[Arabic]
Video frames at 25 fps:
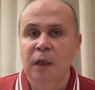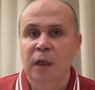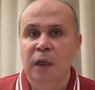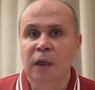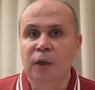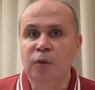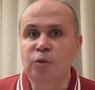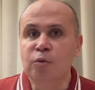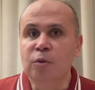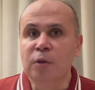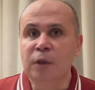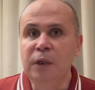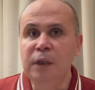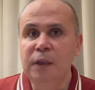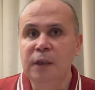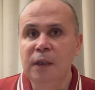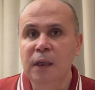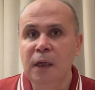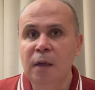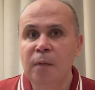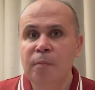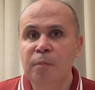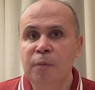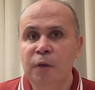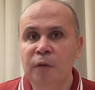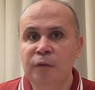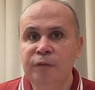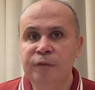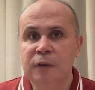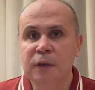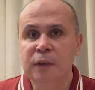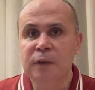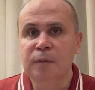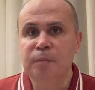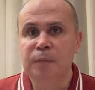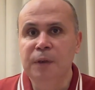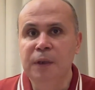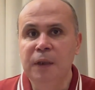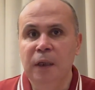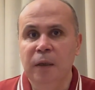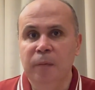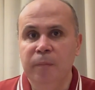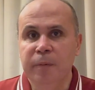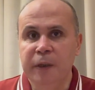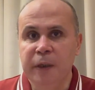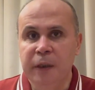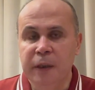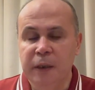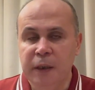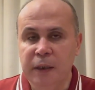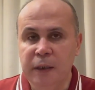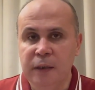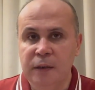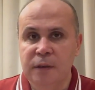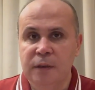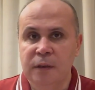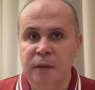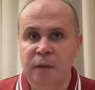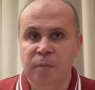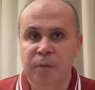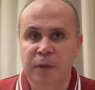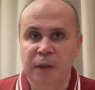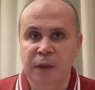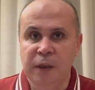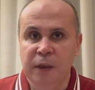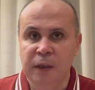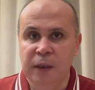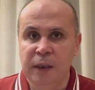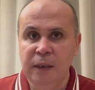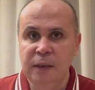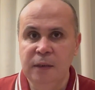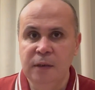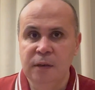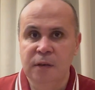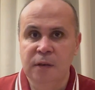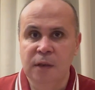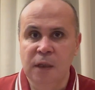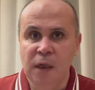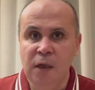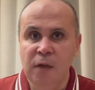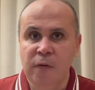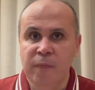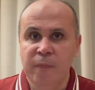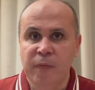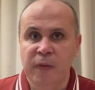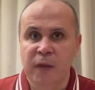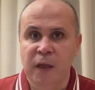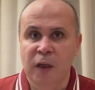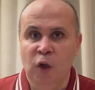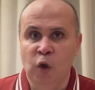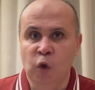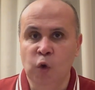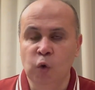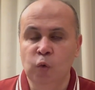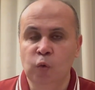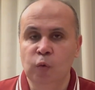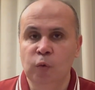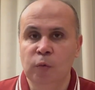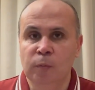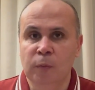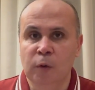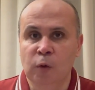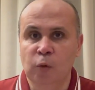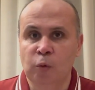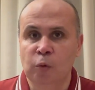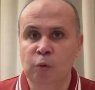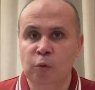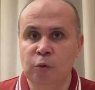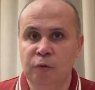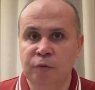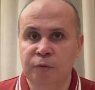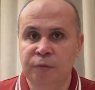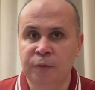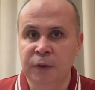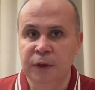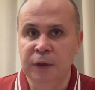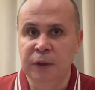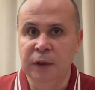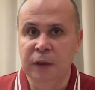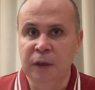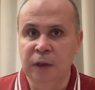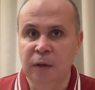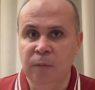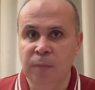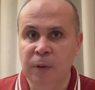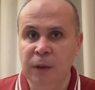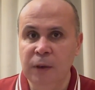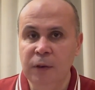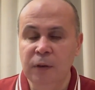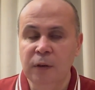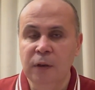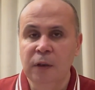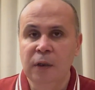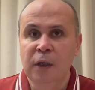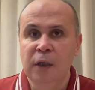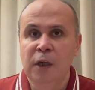الأنسولين ده بيفرز من البنكرياس البنكرياس ده عضو موجود في البطن